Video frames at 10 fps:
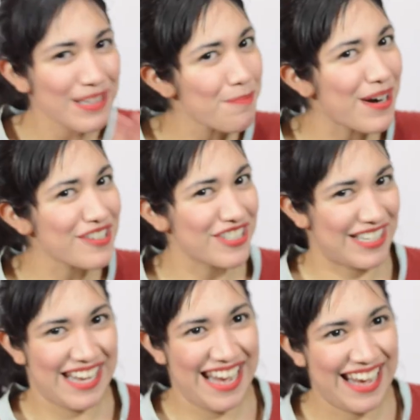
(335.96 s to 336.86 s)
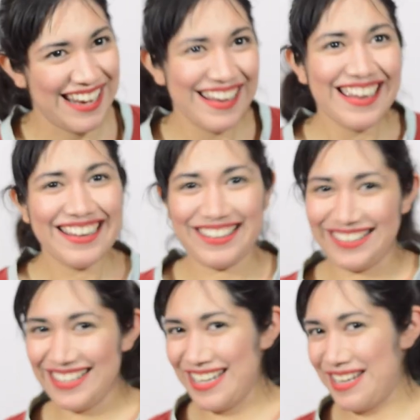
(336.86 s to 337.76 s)
de Parshine
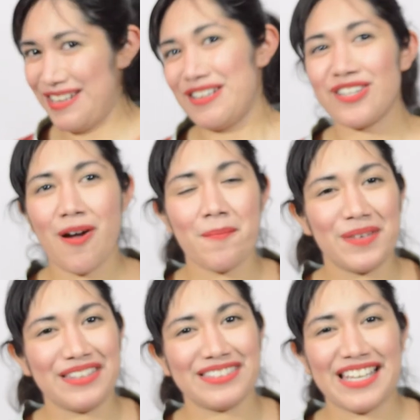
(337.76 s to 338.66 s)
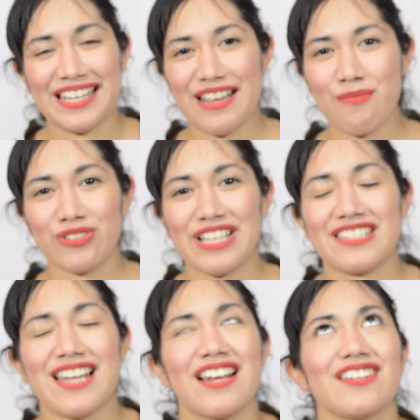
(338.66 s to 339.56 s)
y Hyunbin tenemos
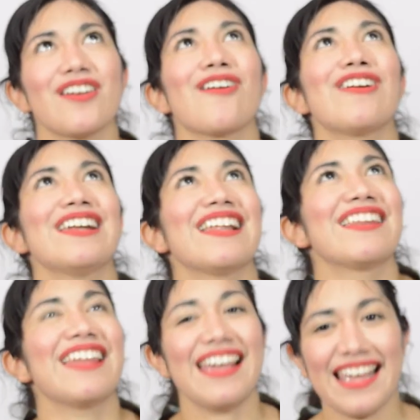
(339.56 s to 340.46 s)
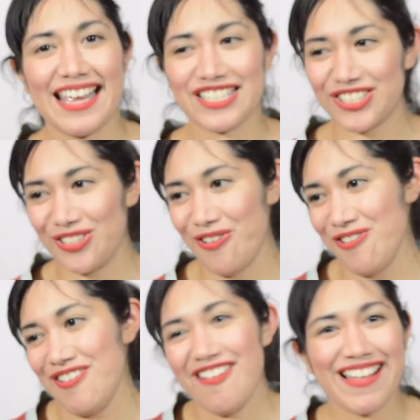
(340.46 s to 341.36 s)
a Chaniol de EXO,
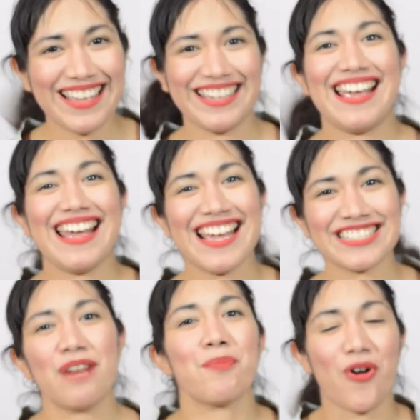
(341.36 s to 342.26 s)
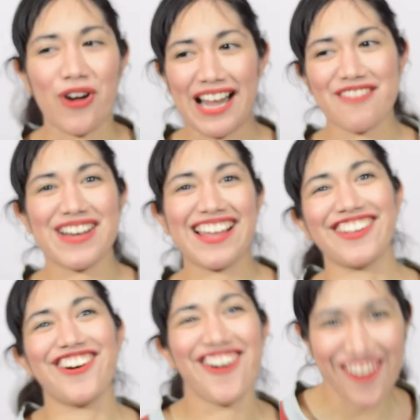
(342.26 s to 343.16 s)
que es el
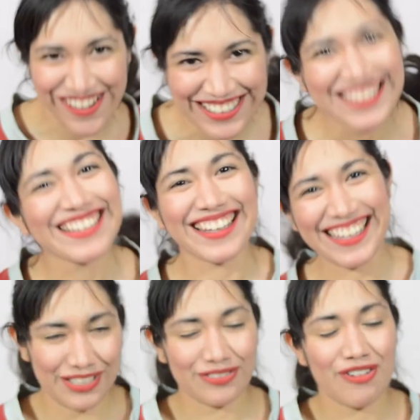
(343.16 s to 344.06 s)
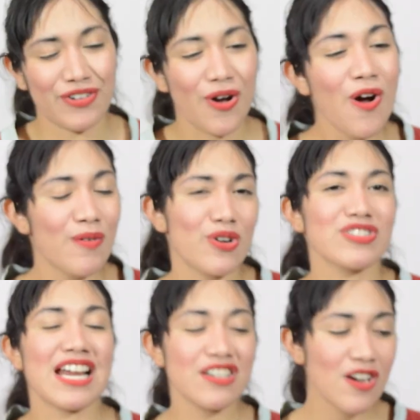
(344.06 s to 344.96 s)
programador de
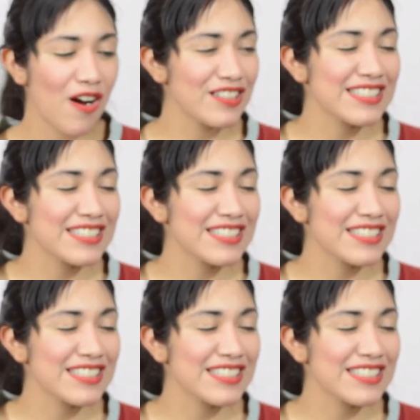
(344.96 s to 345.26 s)
Bueno, Chaniol